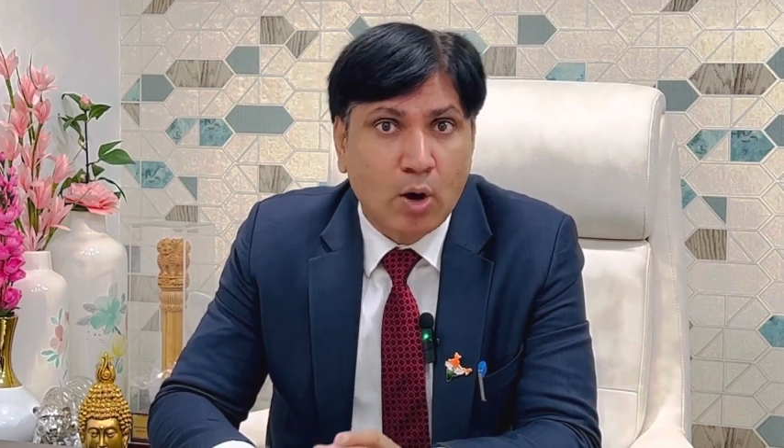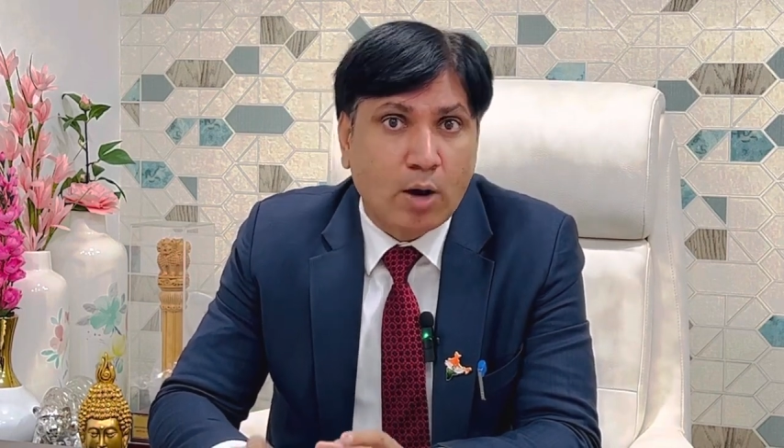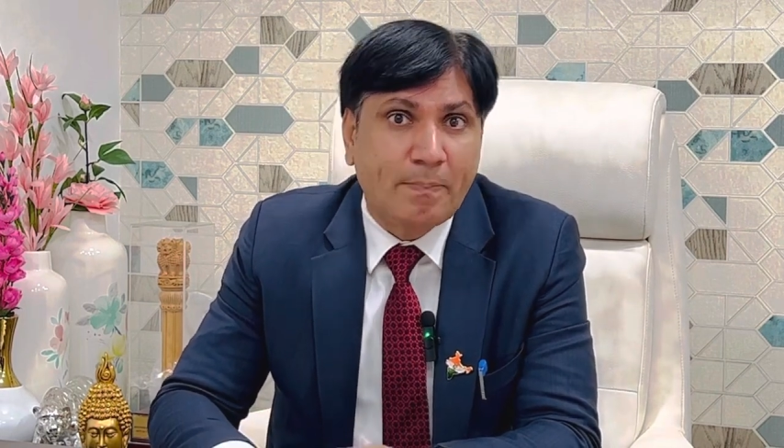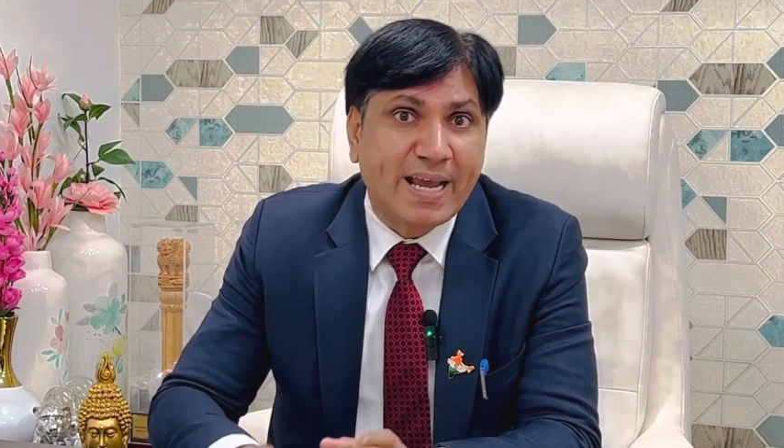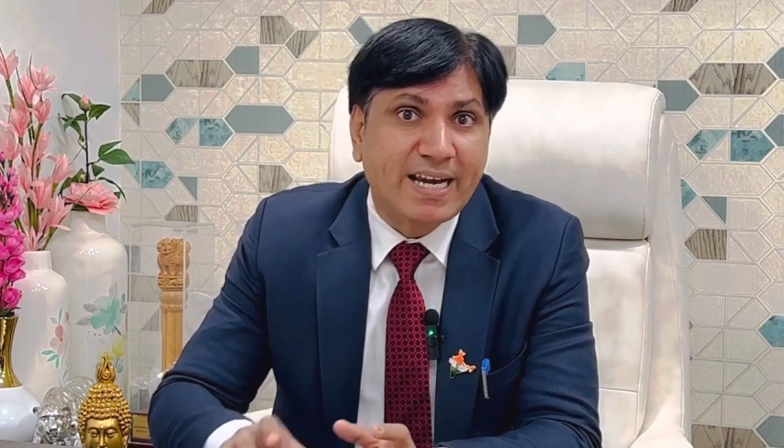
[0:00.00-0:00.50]

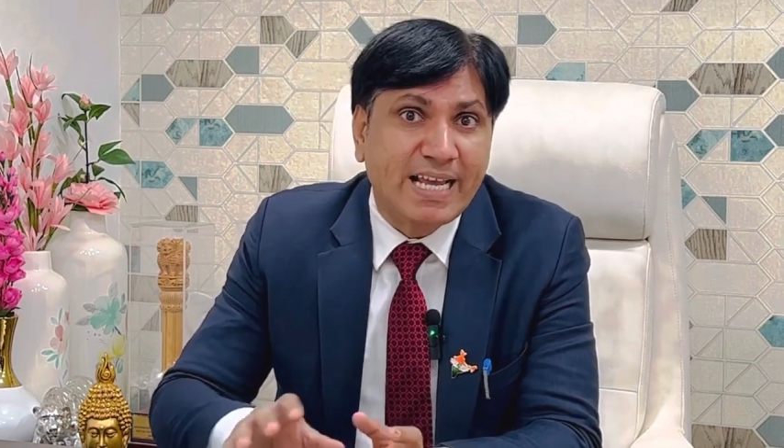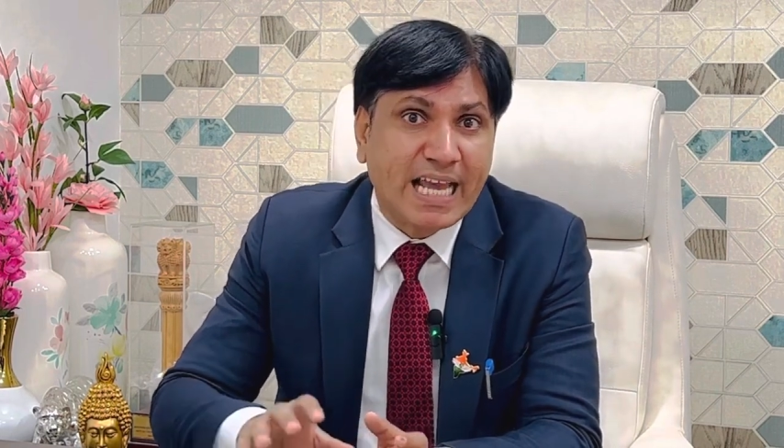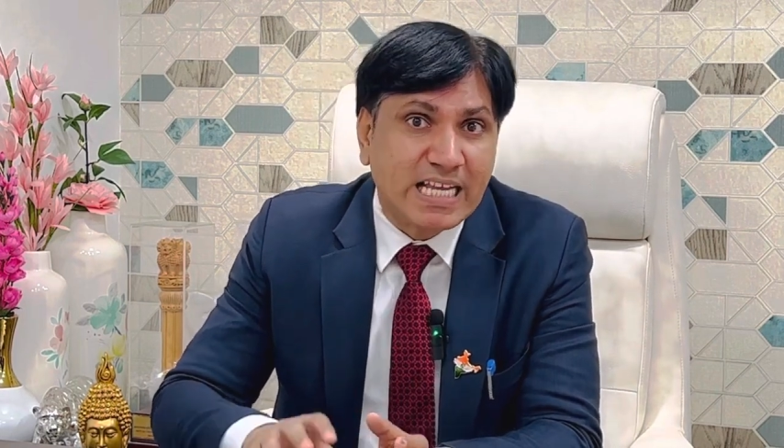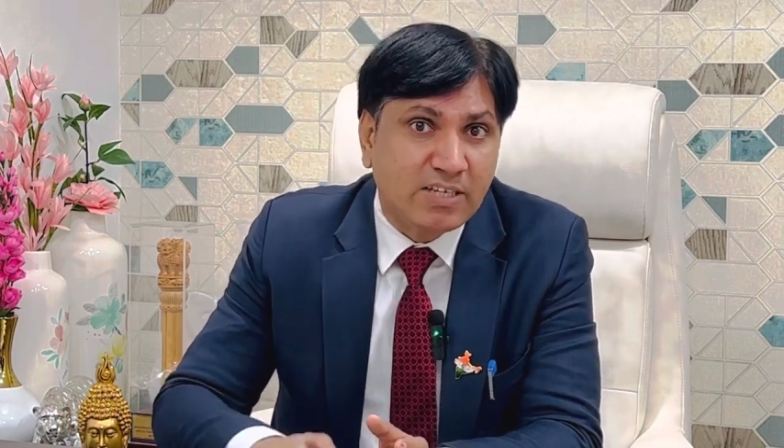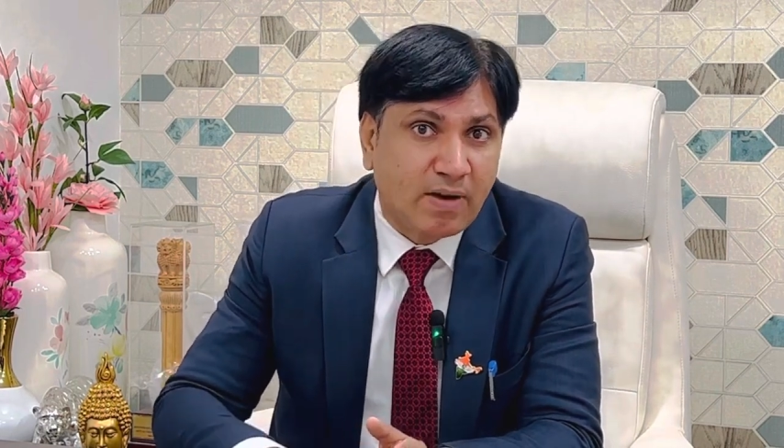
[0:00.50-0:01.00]
और बैंक ने
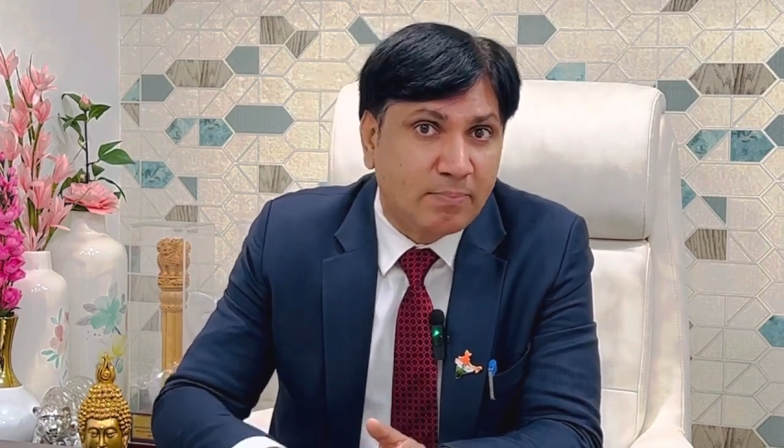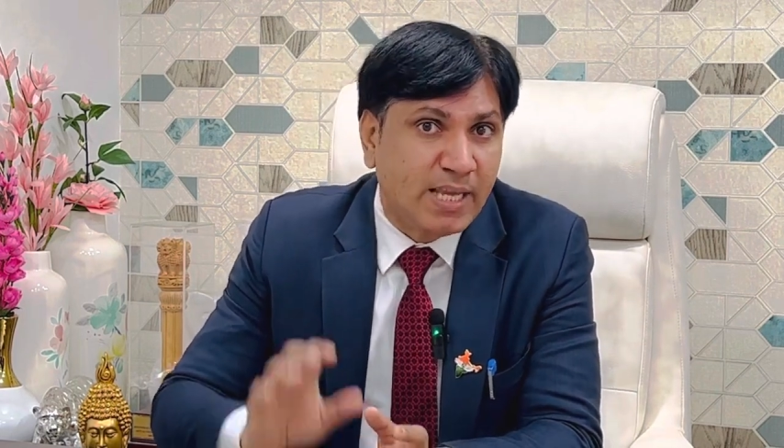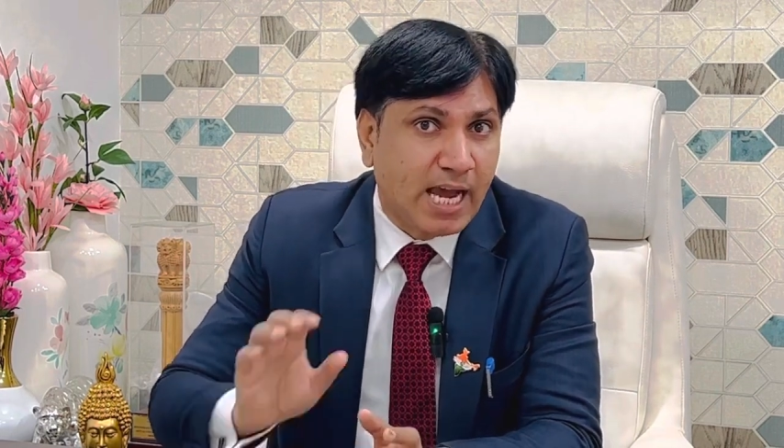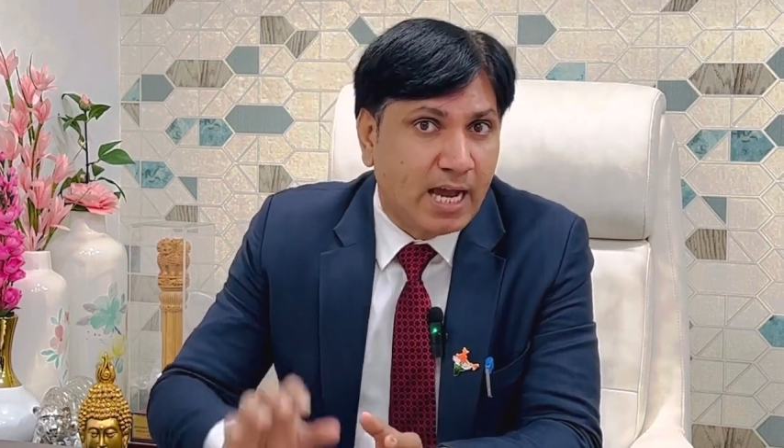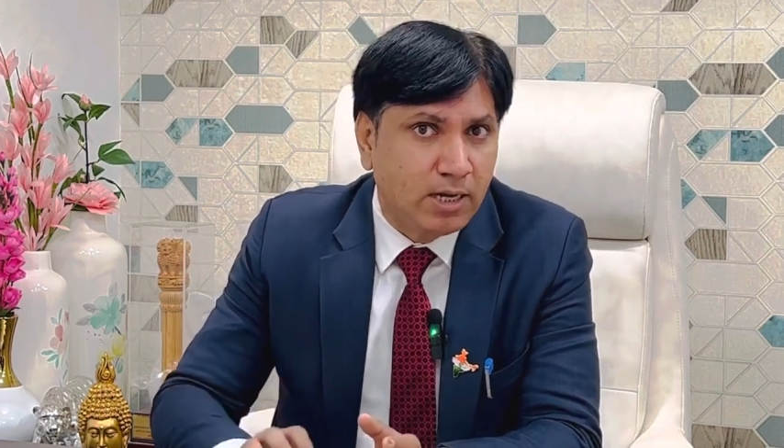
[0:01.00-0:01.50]
क्या जवाब
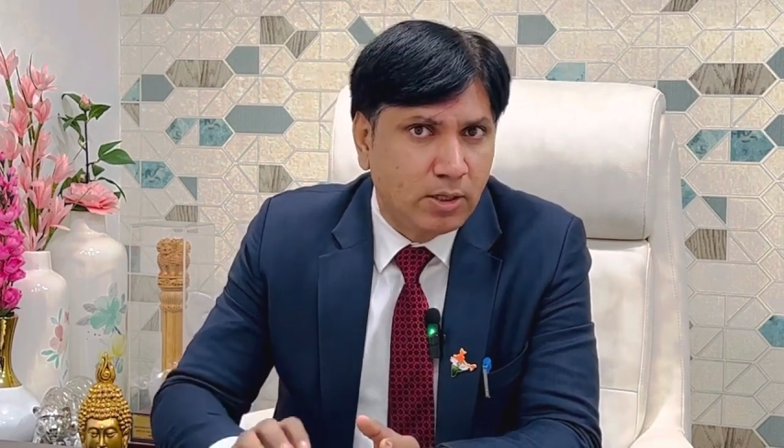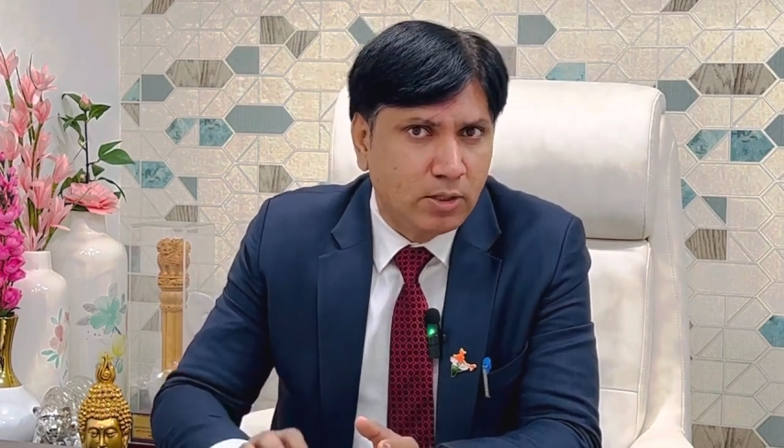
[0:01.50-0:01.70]
दिया